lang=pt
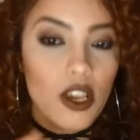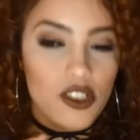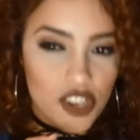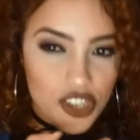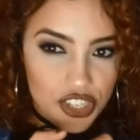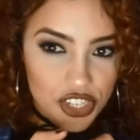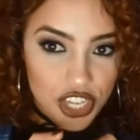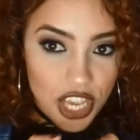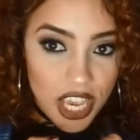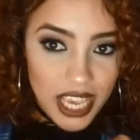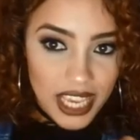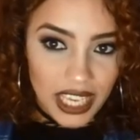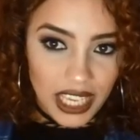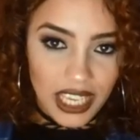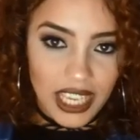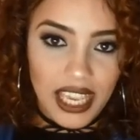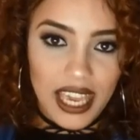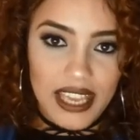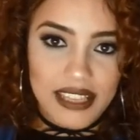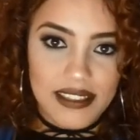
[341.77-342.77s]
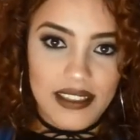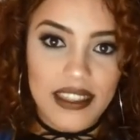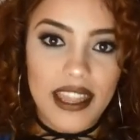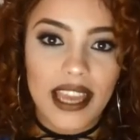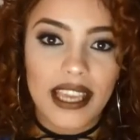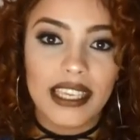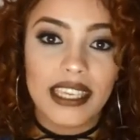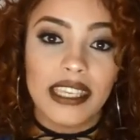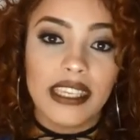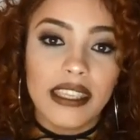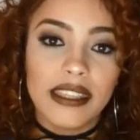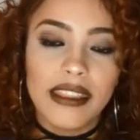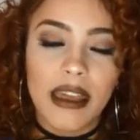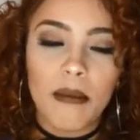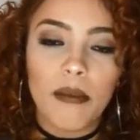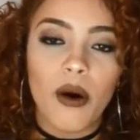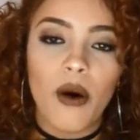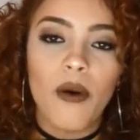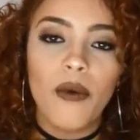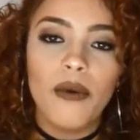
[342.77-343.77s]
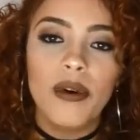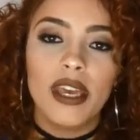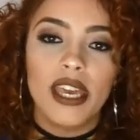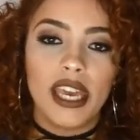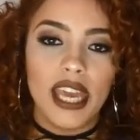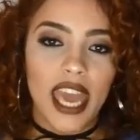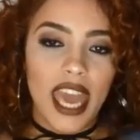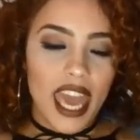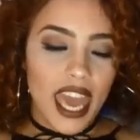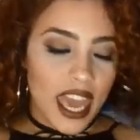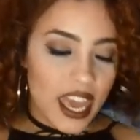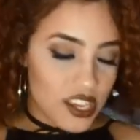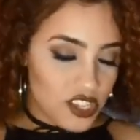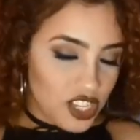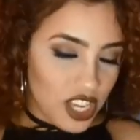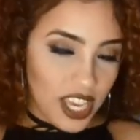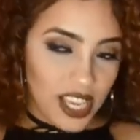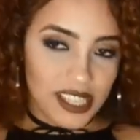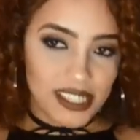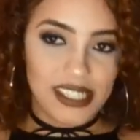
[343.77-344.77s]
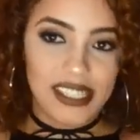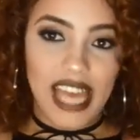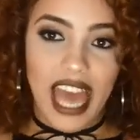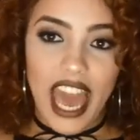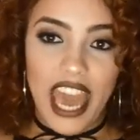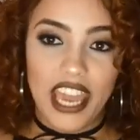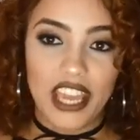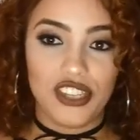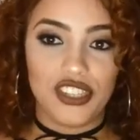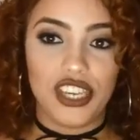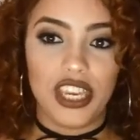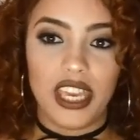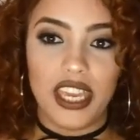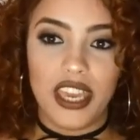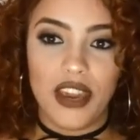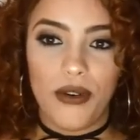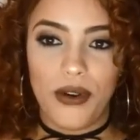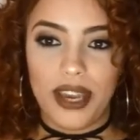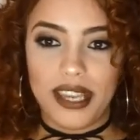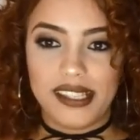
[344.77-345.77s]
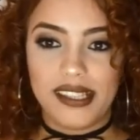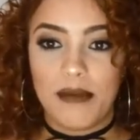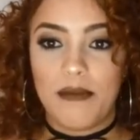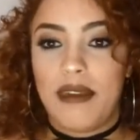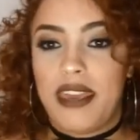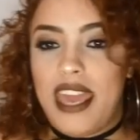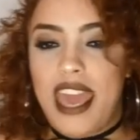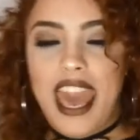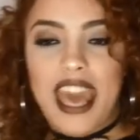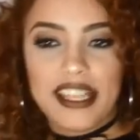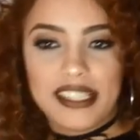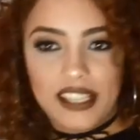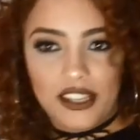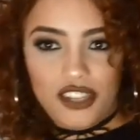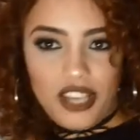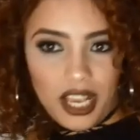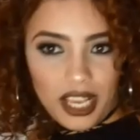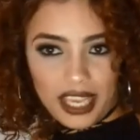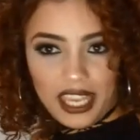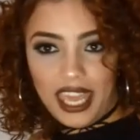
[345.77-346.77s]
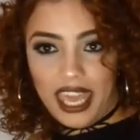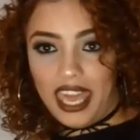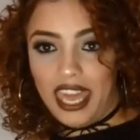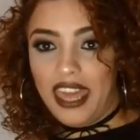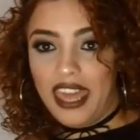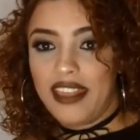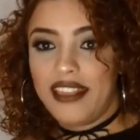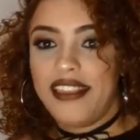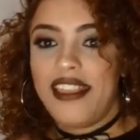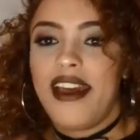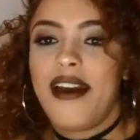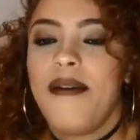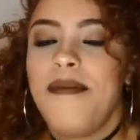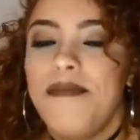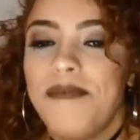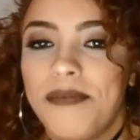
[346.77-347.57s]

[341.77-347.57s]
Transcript: loja Shein, essa daqui, tá bom? É Shein Inside. E eu recebi essa jaqueta,